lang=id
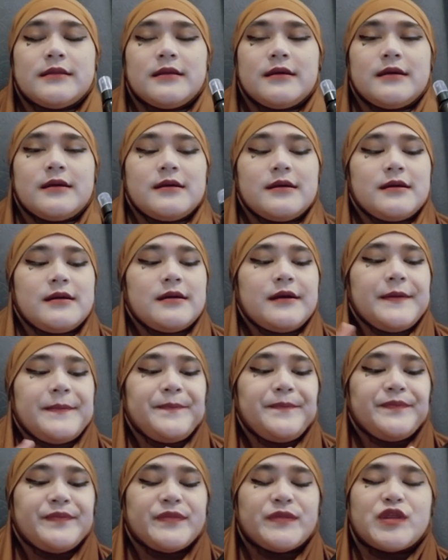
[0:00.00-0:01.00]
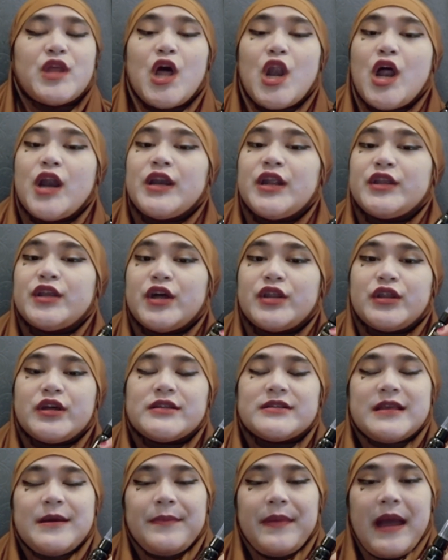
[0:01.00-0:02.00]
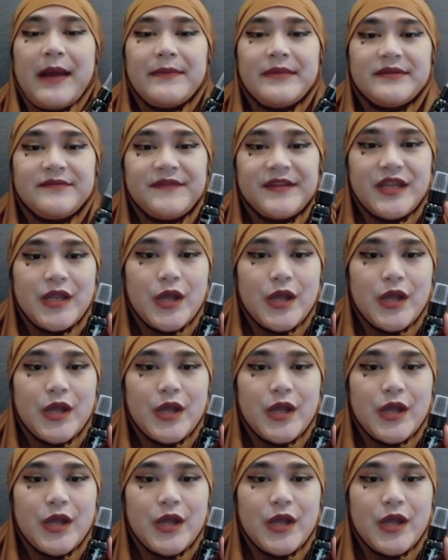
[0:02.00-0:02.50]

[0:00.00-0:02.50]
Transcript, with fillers: uh, Tolong ditonton sampai habis